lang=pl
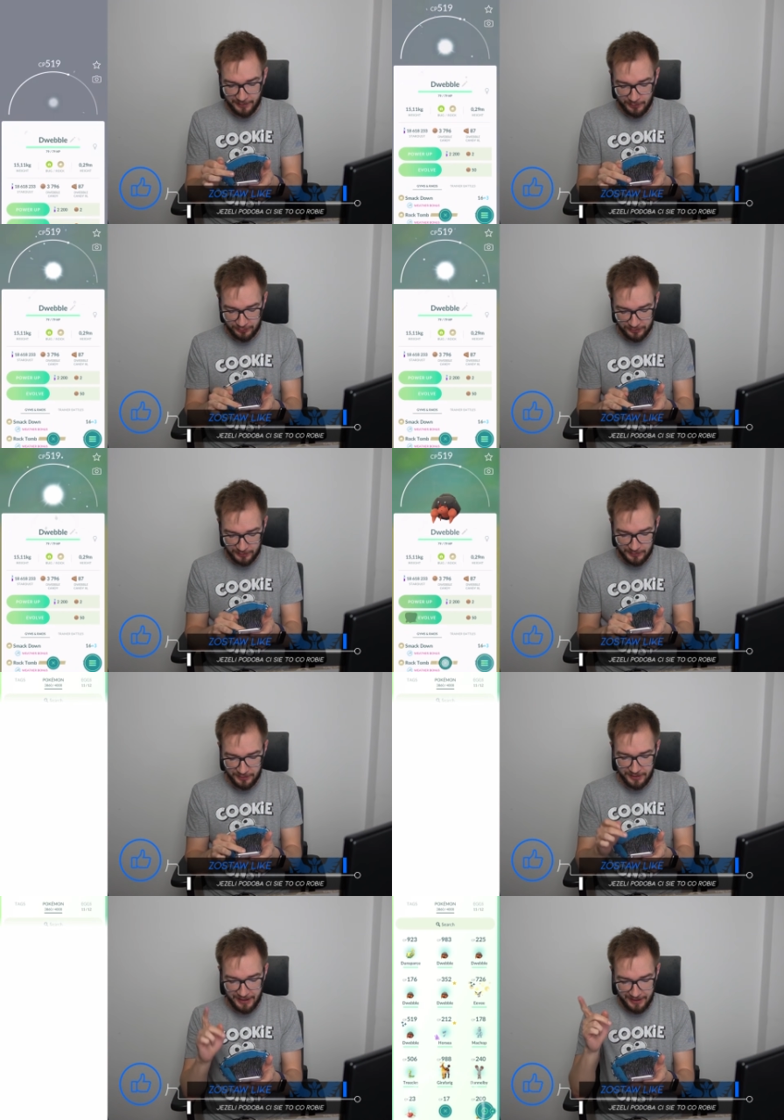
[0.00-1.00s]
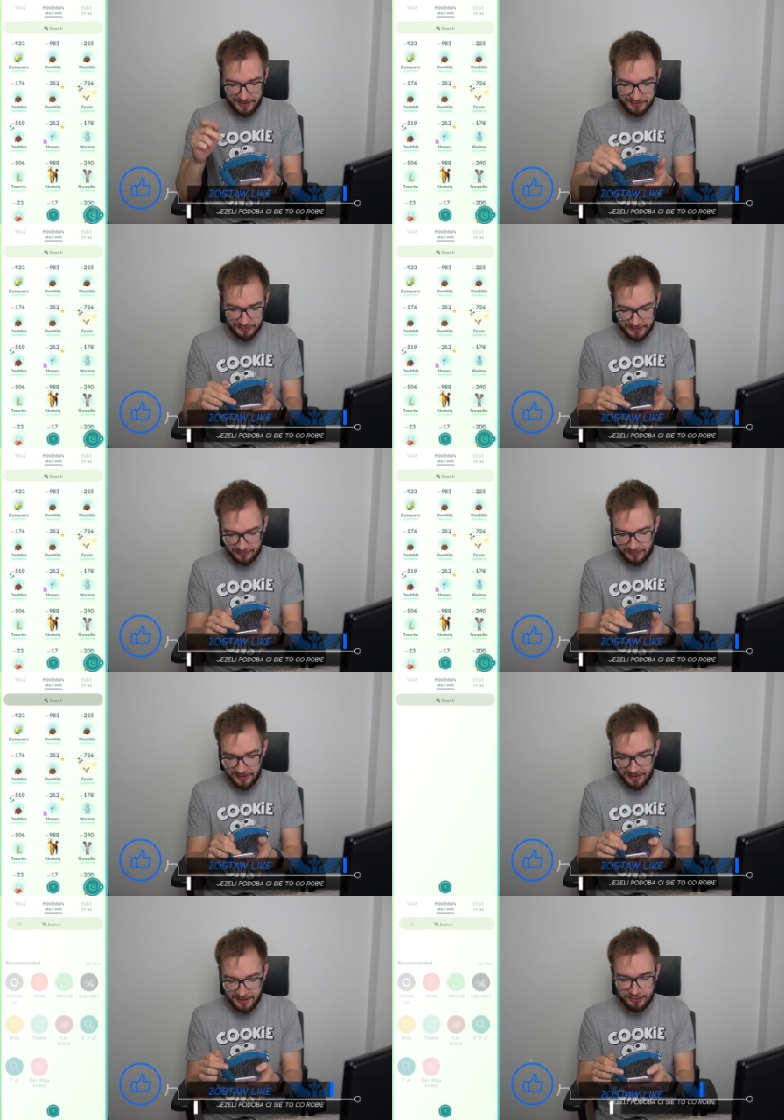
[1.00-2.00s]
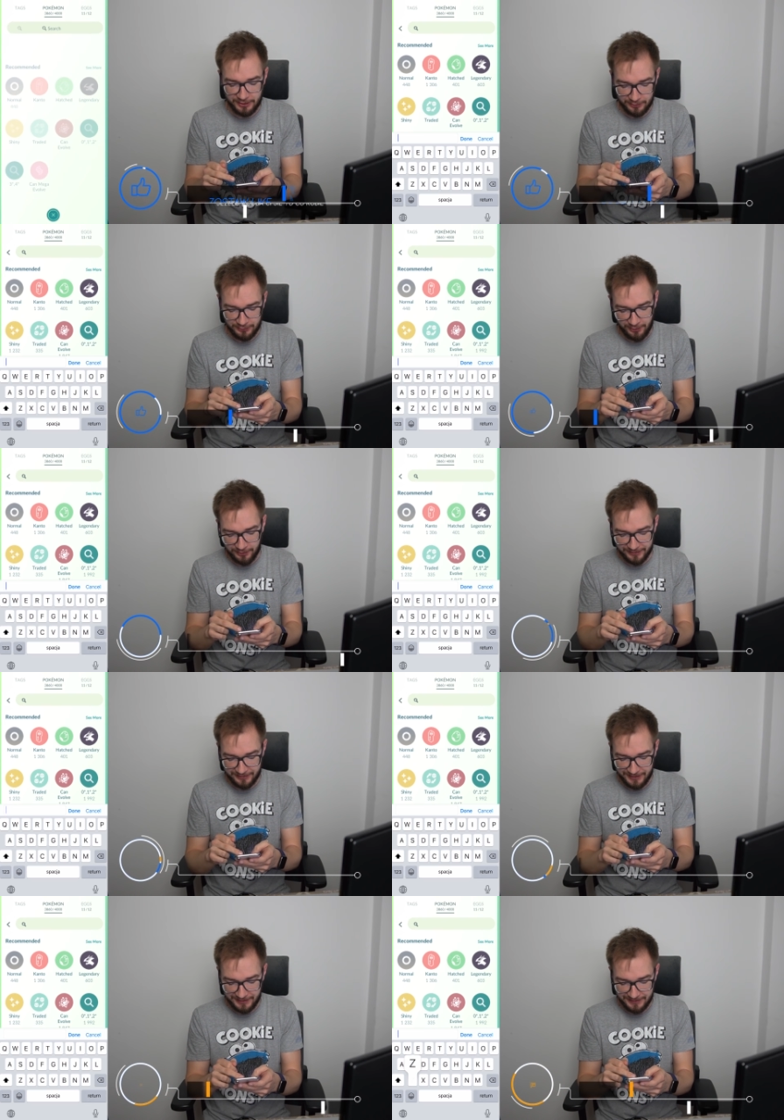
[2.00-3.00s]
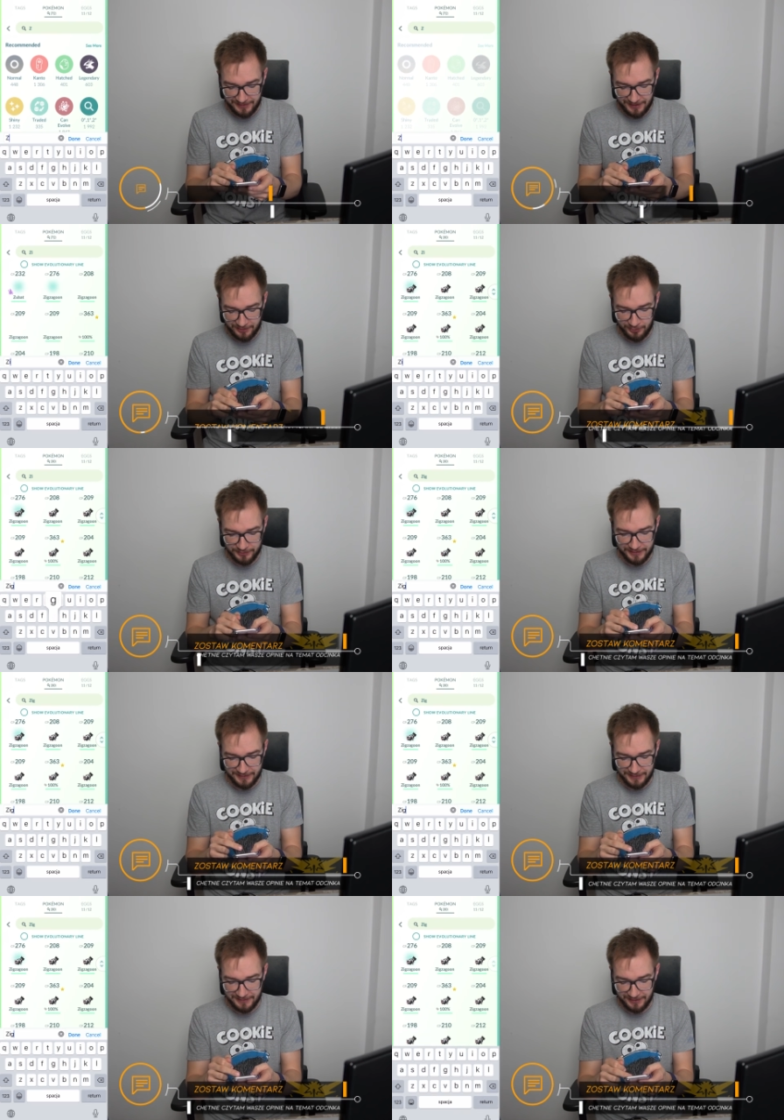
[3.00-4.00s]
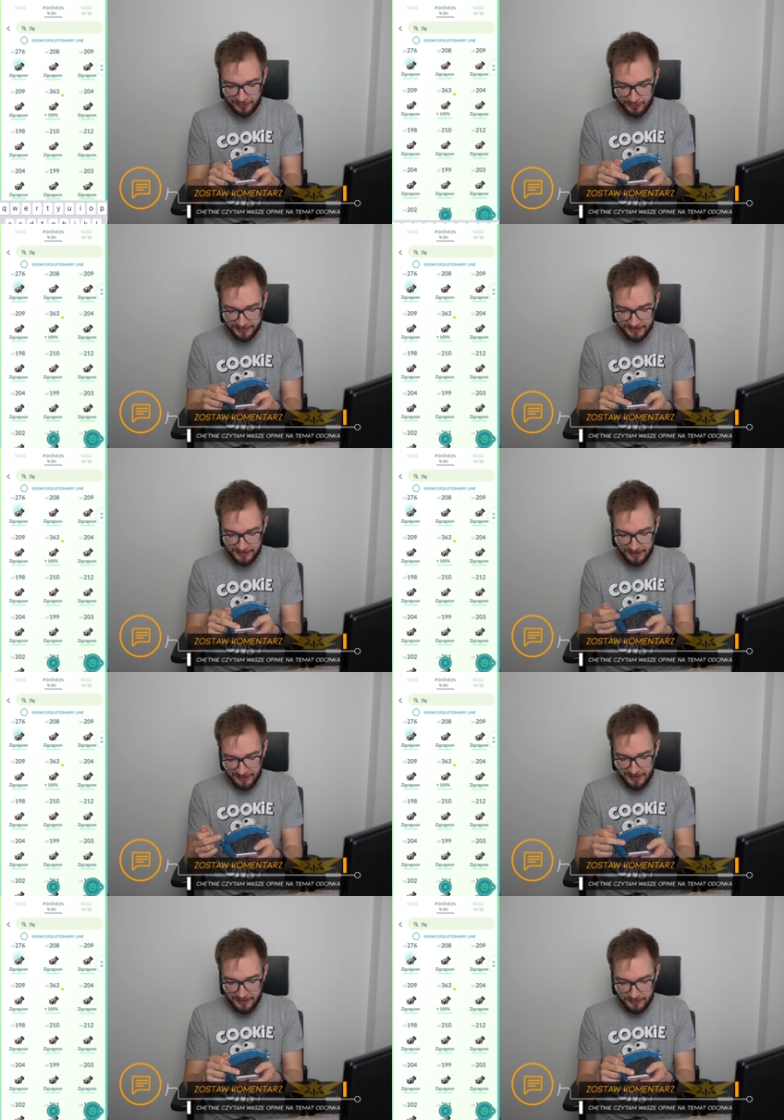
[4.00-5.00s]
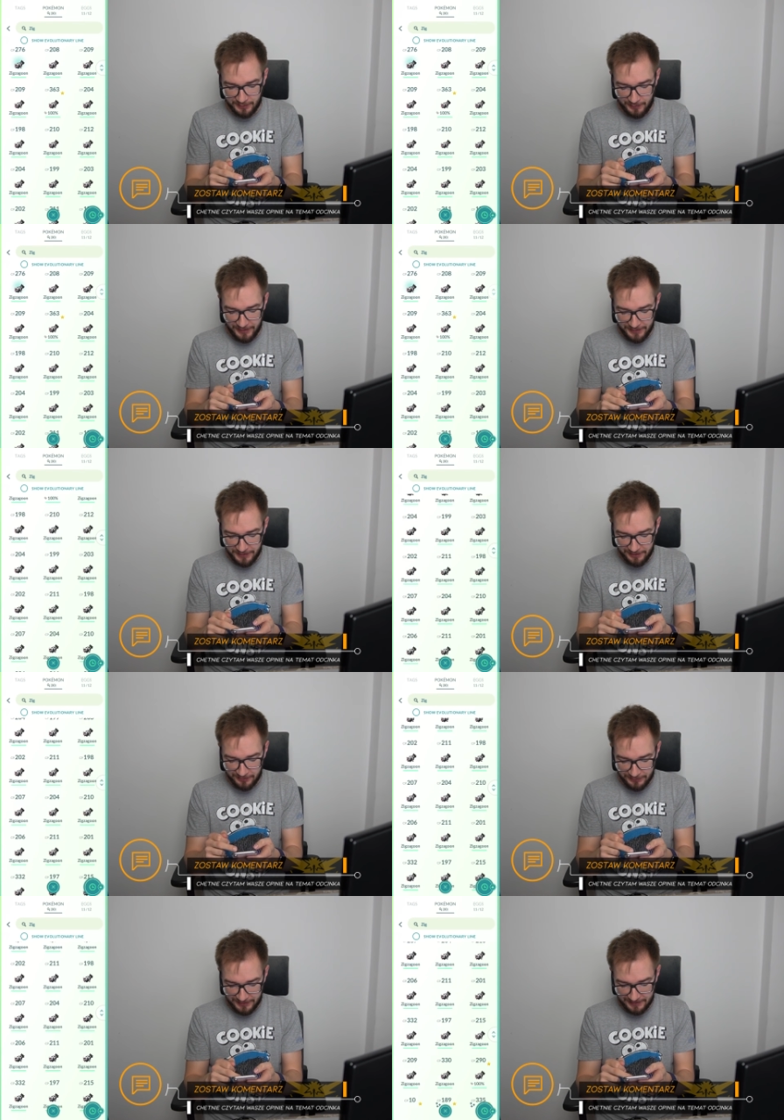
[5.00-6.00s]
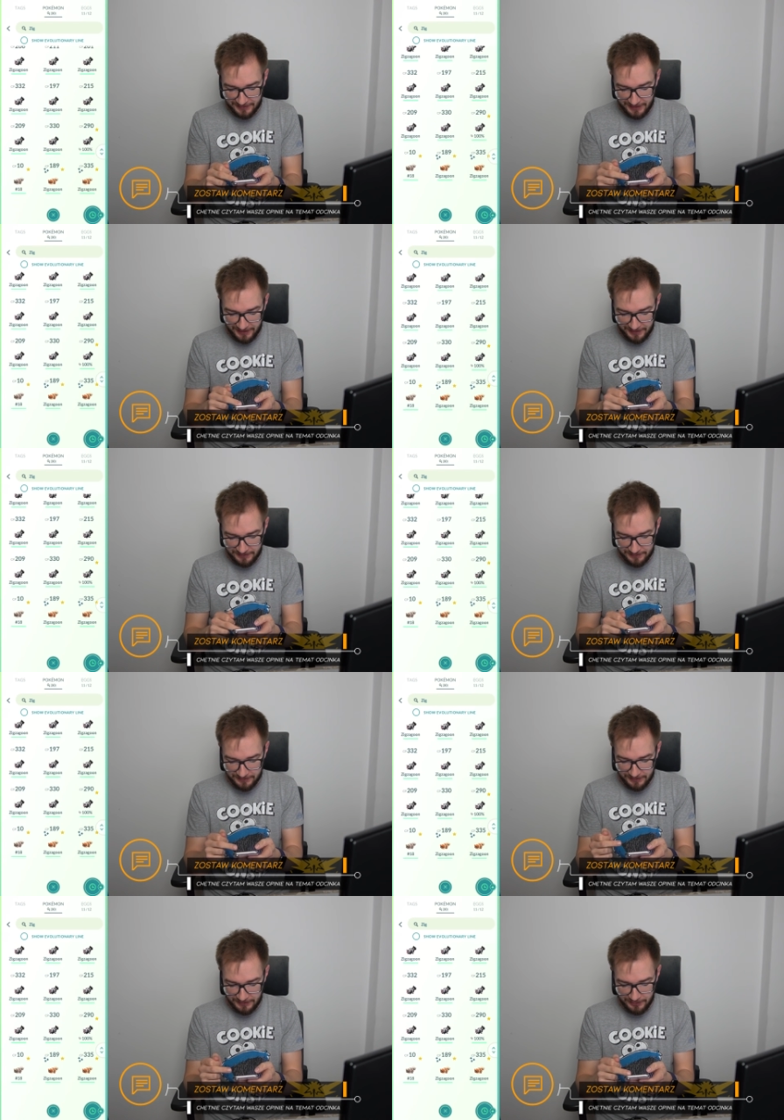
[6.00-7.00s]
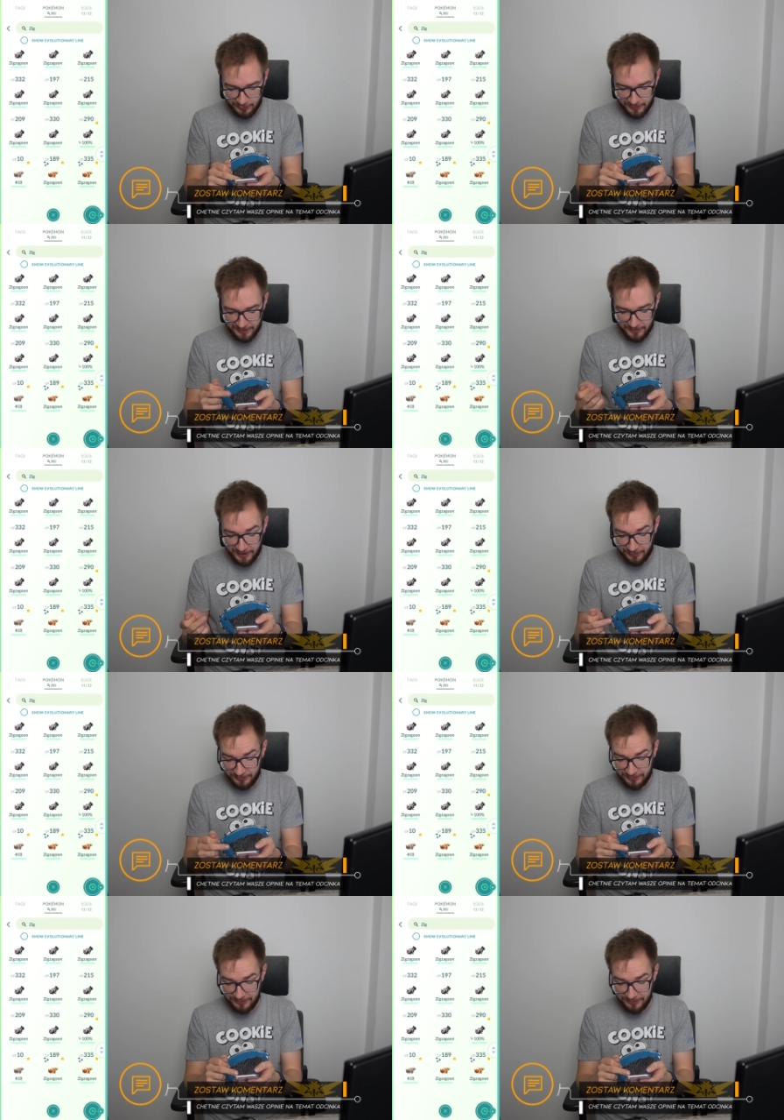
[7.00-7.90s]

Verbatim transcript: złapał się Dweeble, ale to za chwilę. Jeśli chodzi o Zigzaguny, Zigzaguny, złapałem jedną setkę i tu mam jakąś